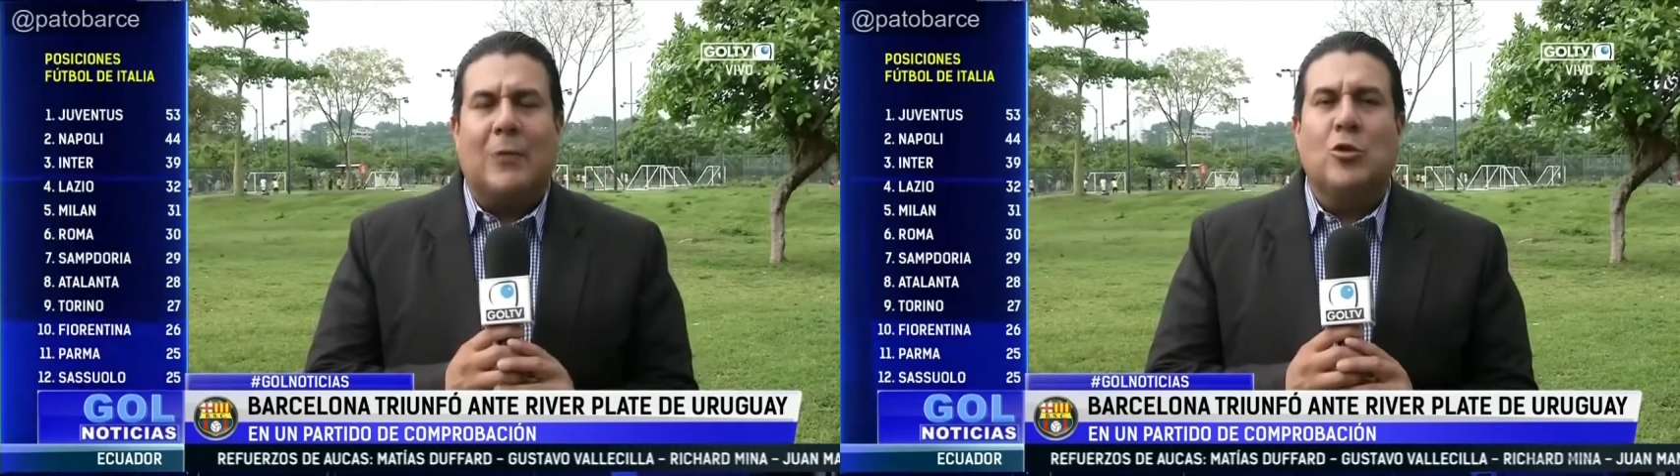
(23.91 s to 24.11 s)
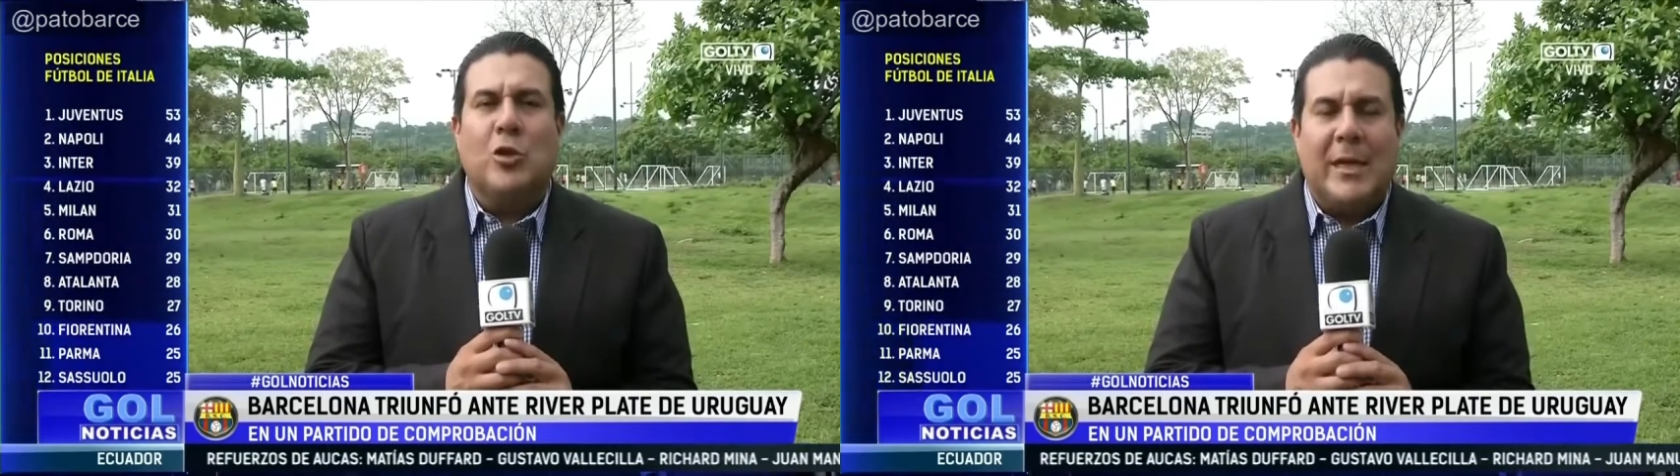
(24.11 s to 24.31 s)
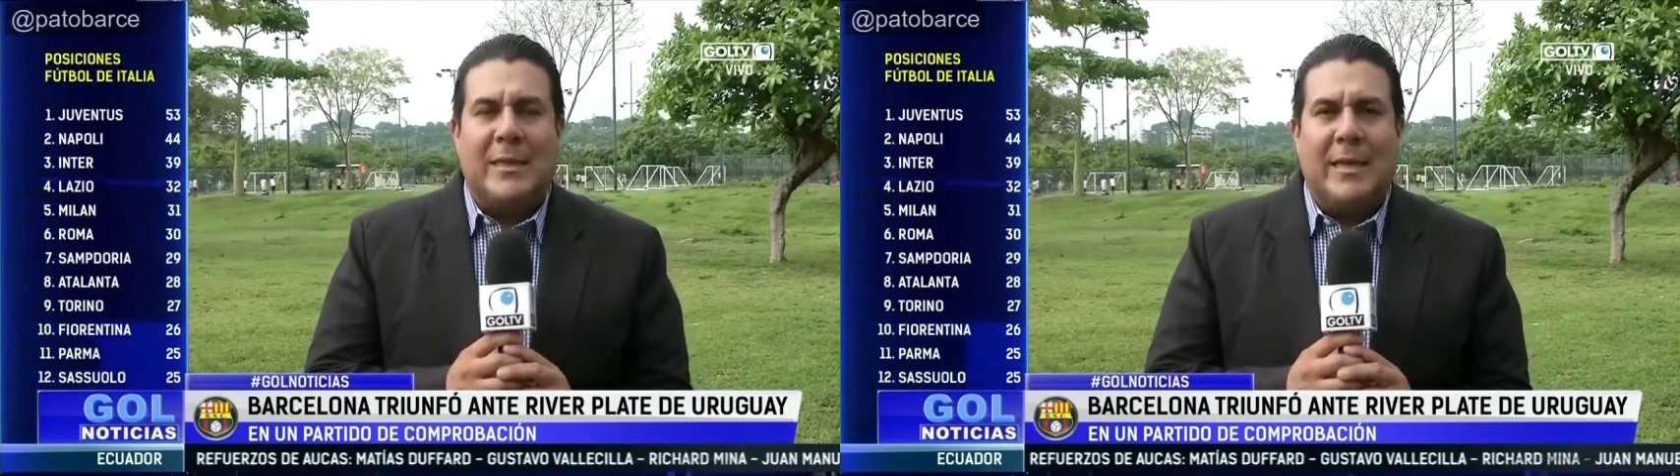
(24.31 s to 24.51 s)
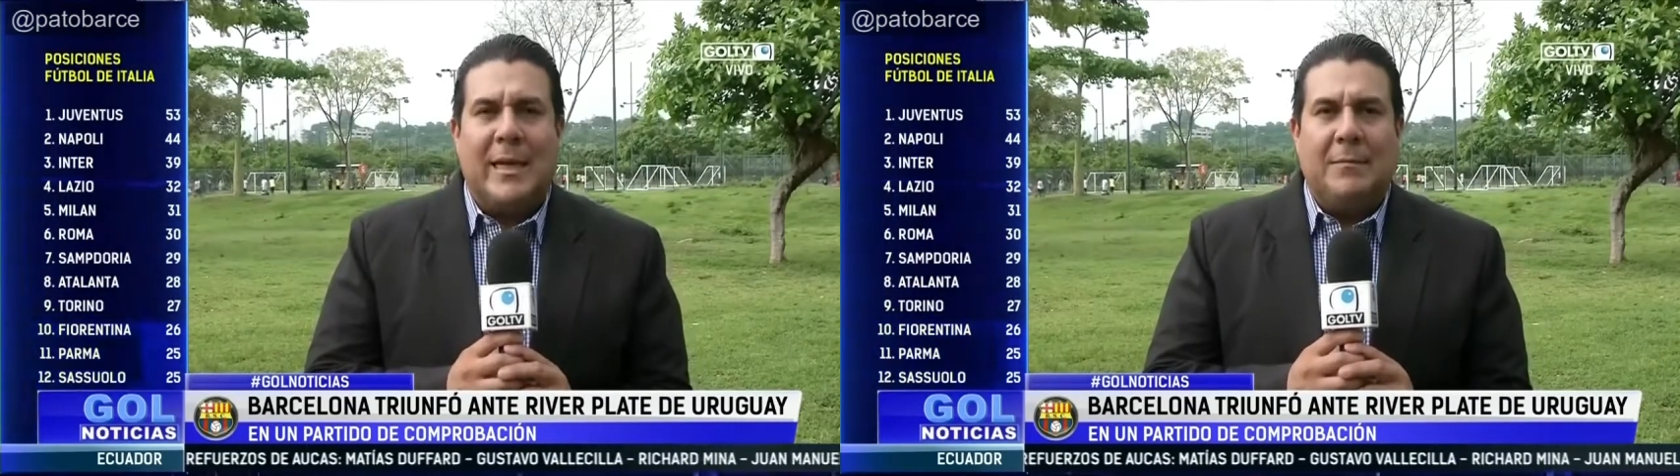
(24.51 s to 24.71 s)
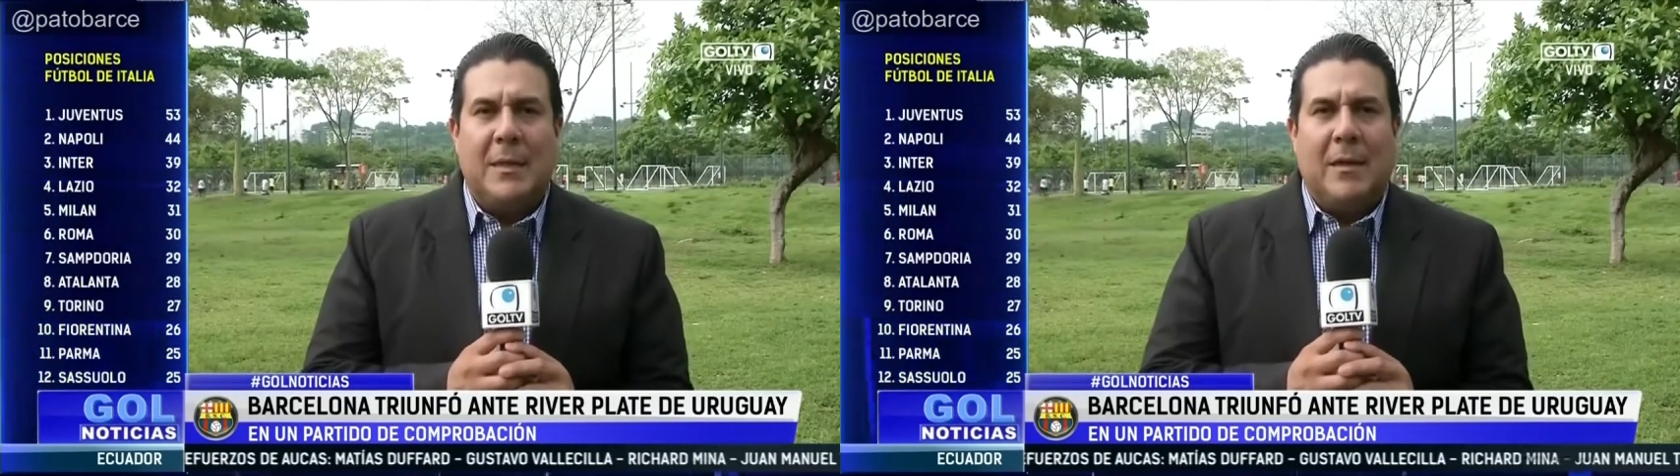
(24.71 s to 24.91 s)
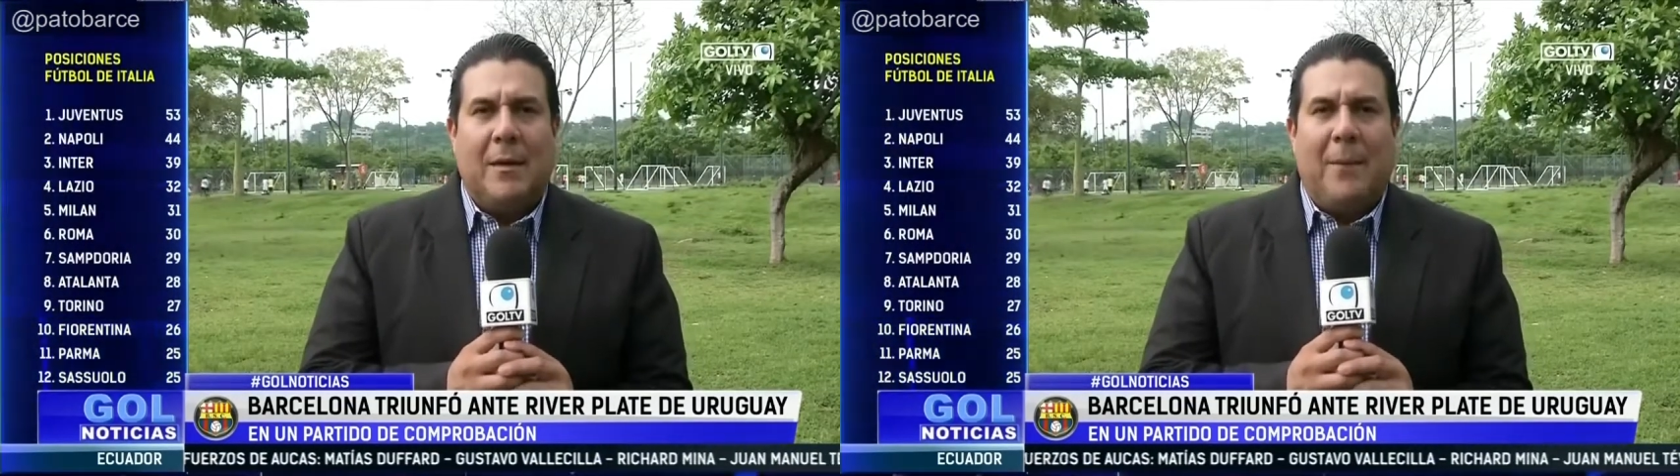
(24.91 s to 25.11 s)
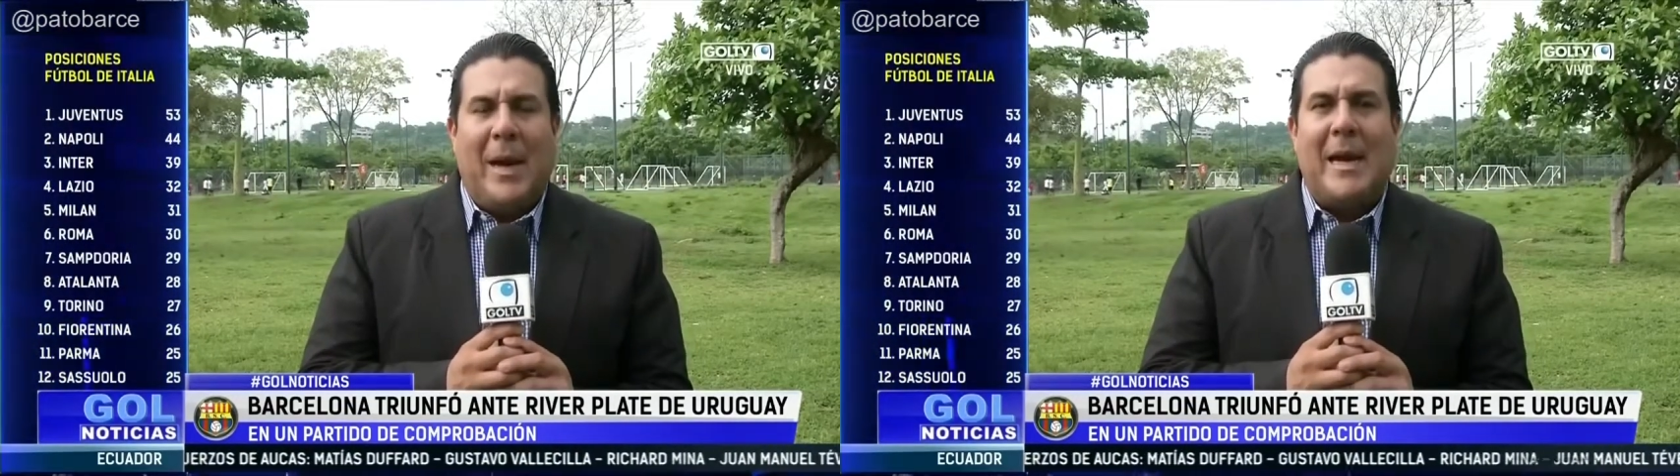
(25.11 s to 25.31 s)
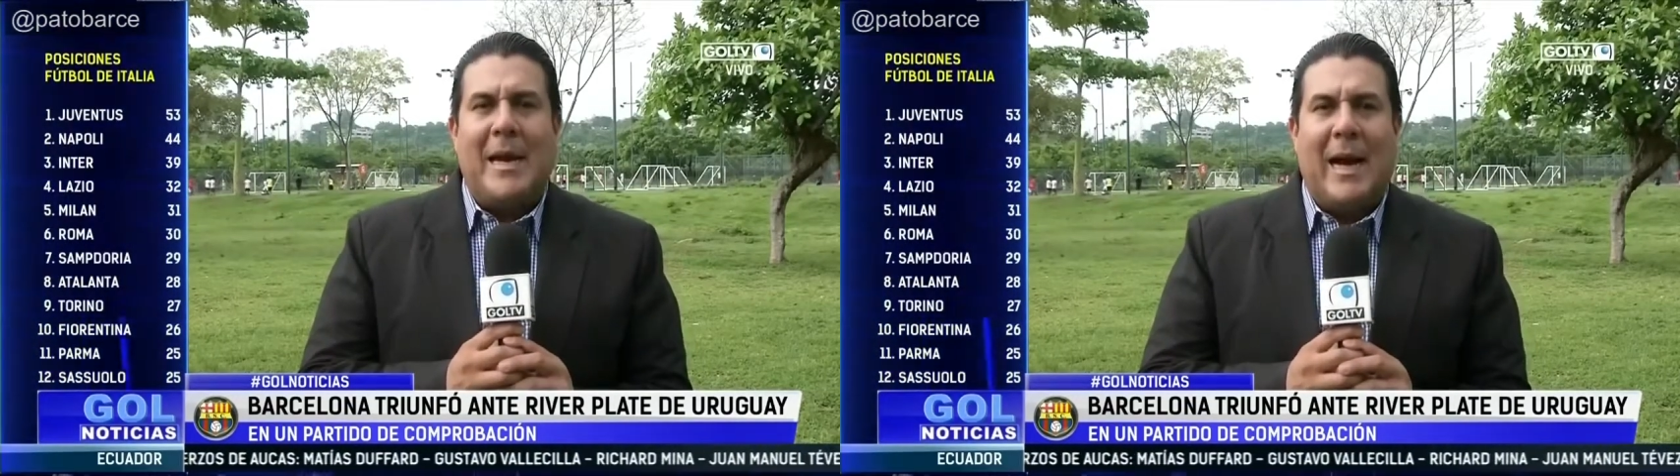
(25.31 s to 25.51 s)
conciencia
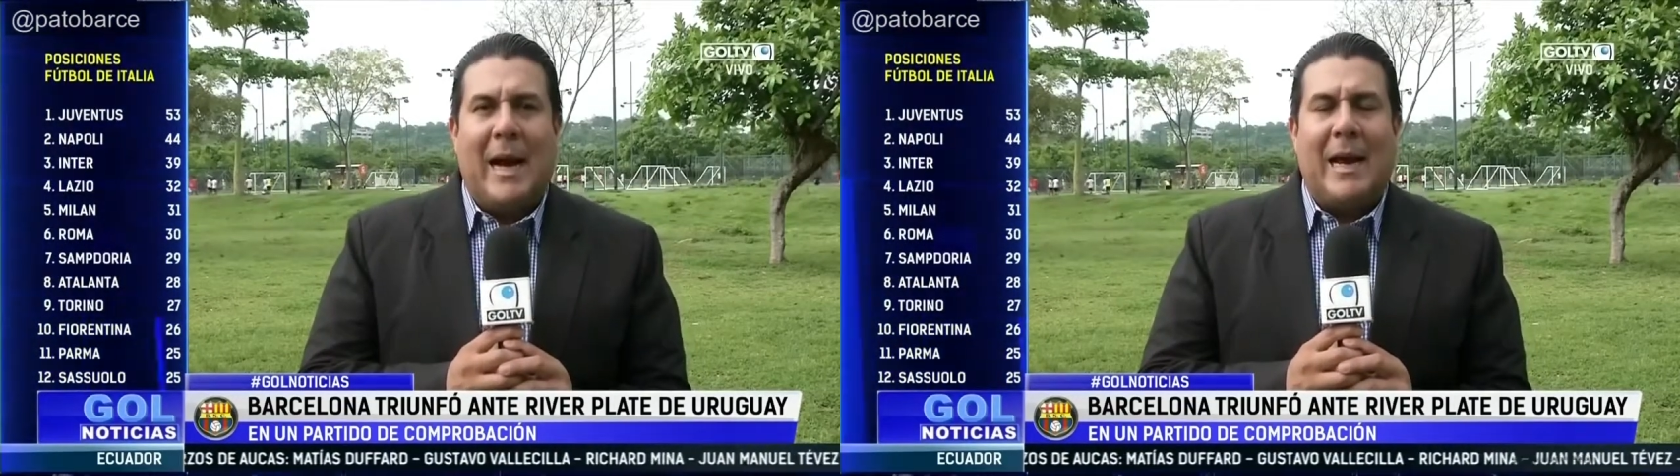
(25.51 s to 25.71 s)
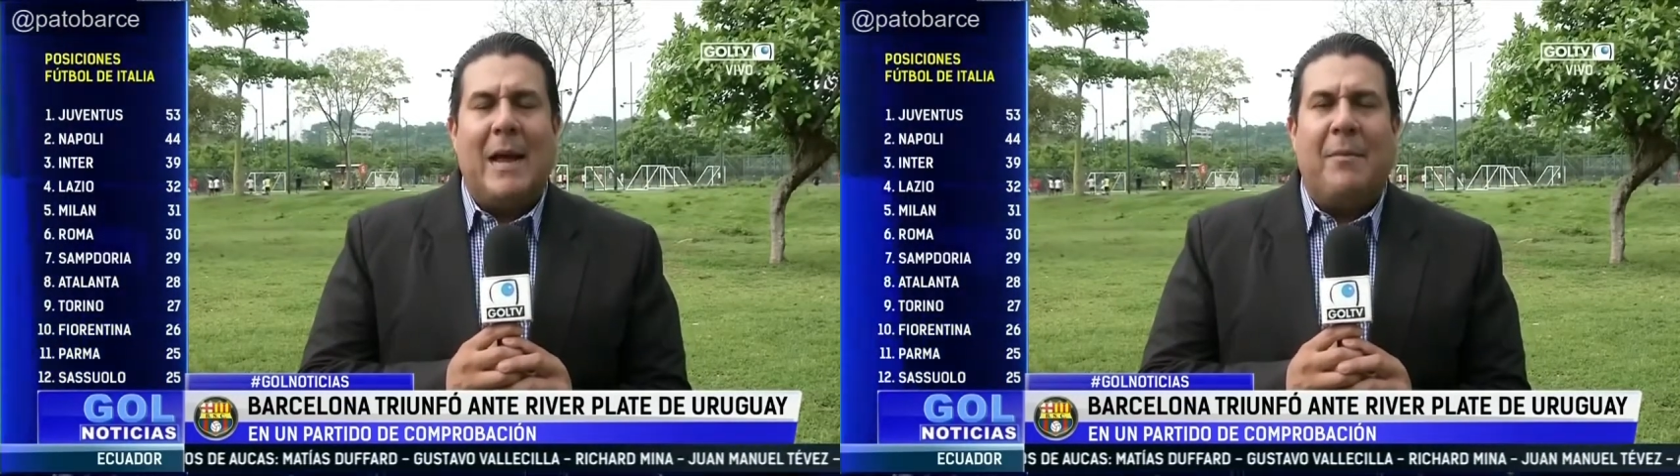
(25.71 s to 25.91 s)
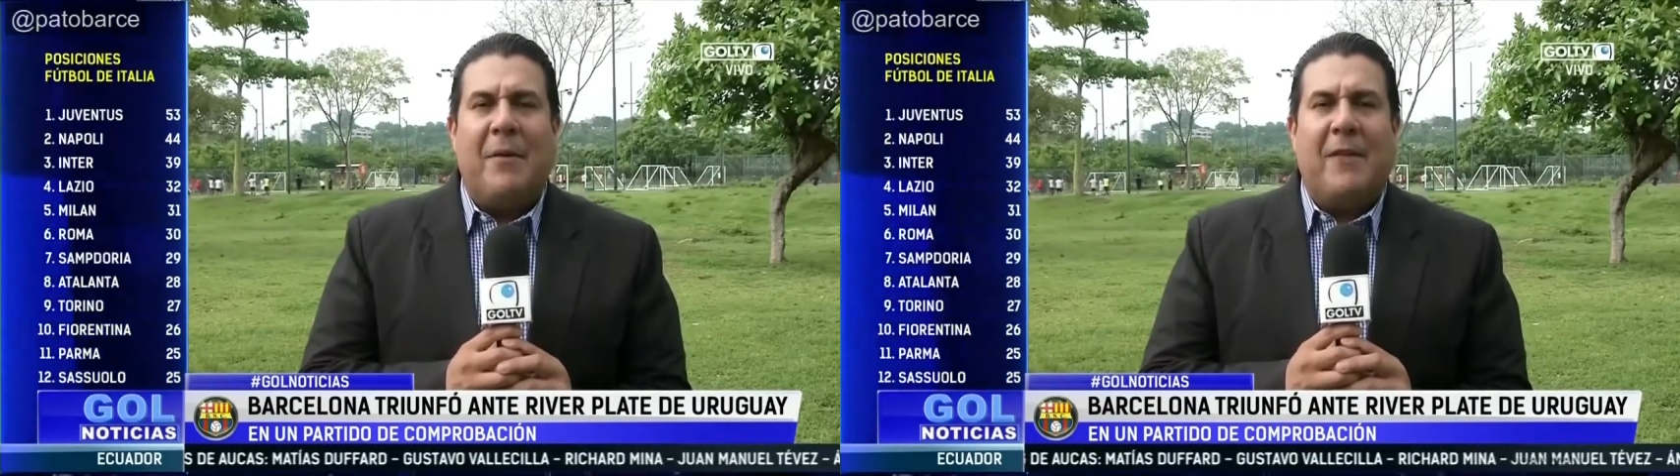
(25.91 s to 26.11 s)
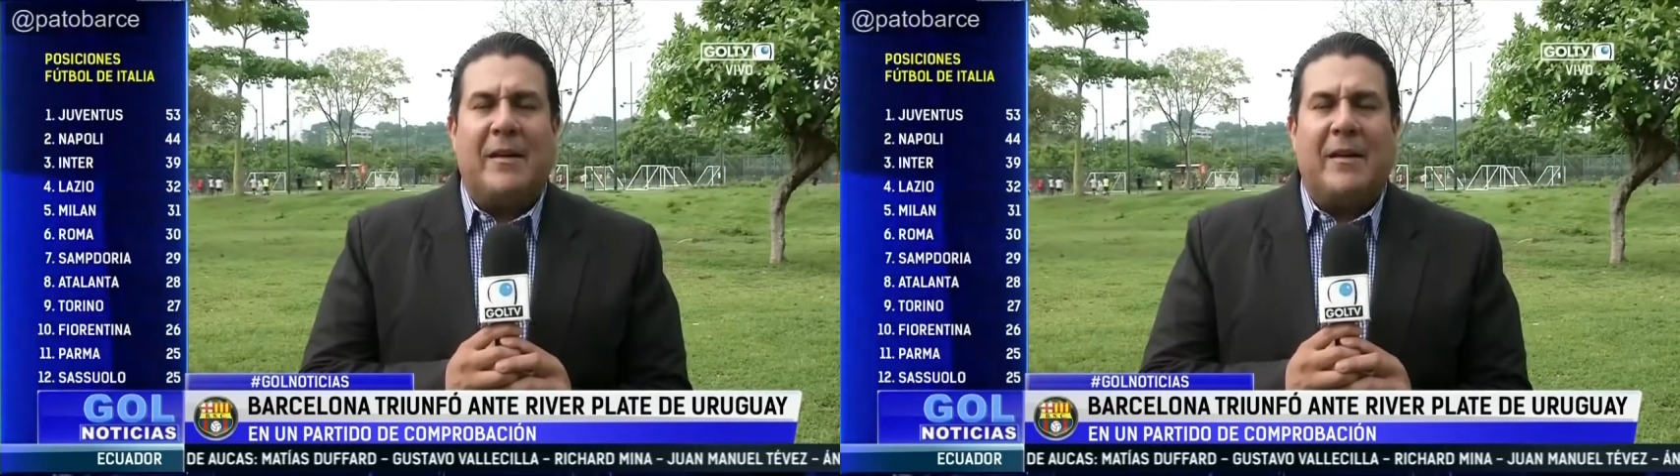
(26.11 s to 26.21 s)
para llegar en